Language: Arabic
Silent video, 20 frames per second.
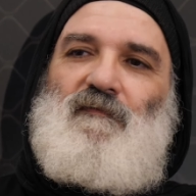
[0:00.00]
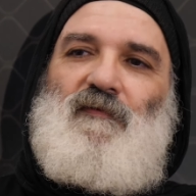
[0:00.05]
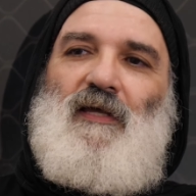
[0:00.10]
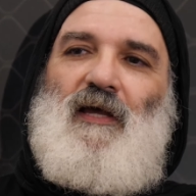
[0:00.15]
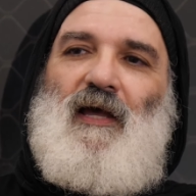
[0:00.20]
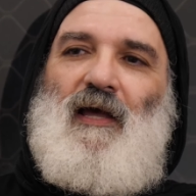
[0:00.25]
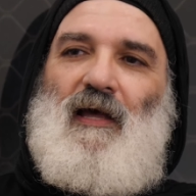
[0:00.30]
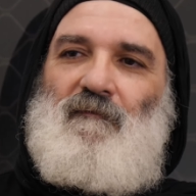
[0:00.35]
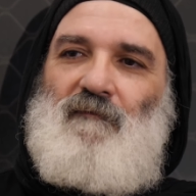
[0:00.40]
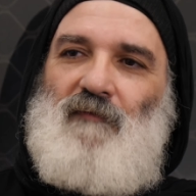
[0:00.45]

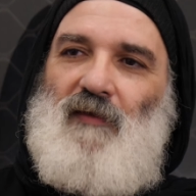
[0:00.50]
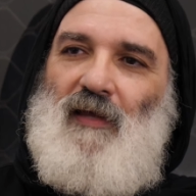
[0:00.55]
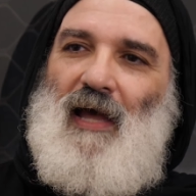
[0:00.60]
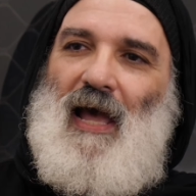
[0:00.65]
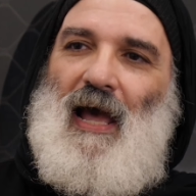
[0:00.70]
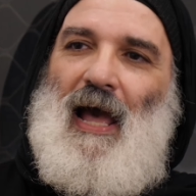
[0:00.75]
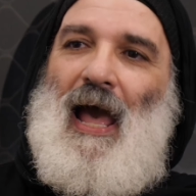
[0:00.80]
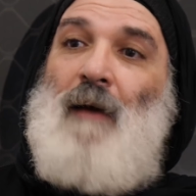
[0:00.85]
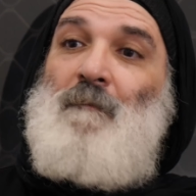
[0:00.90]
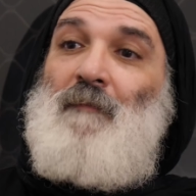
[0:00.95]
فيها فيها
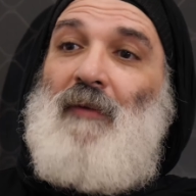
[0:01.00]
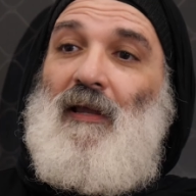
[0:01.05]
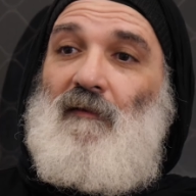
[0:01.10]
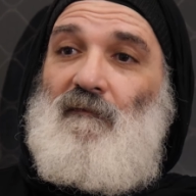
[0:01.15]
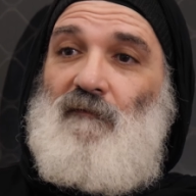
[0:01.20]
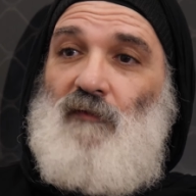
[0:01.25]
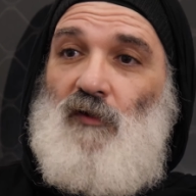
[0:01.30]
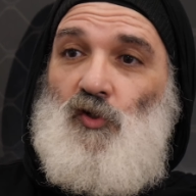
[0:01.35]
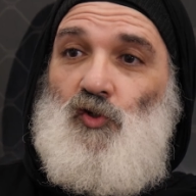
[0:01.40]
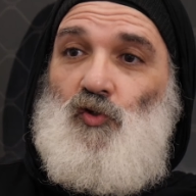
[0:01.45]
عمل
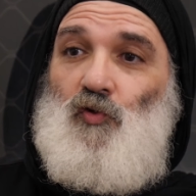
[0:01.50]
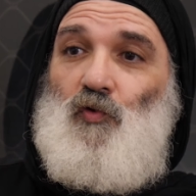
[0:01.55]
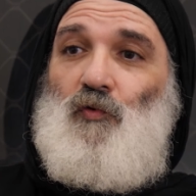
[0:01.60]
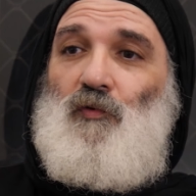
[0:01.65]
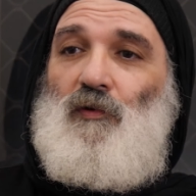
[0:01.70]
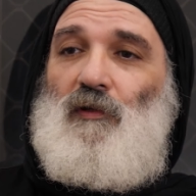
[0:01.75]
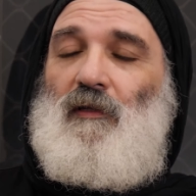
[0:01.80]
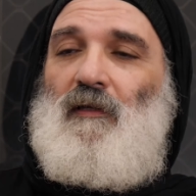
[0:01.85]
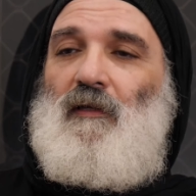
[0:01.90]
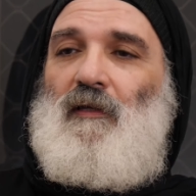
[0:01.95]
فيها مم.
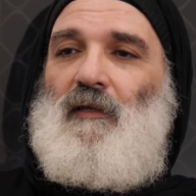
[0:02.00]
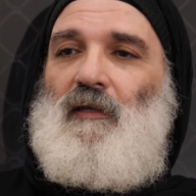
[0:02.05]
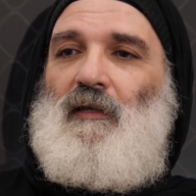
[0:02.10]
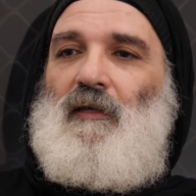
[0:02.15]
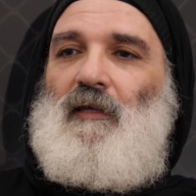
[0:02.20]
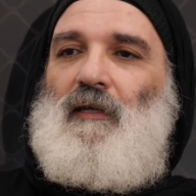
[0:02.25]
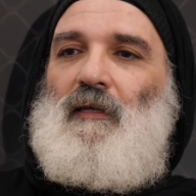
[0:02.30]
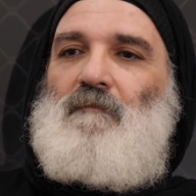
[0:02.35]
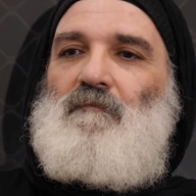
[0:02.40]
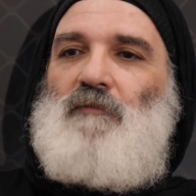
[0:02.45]
شغل مم.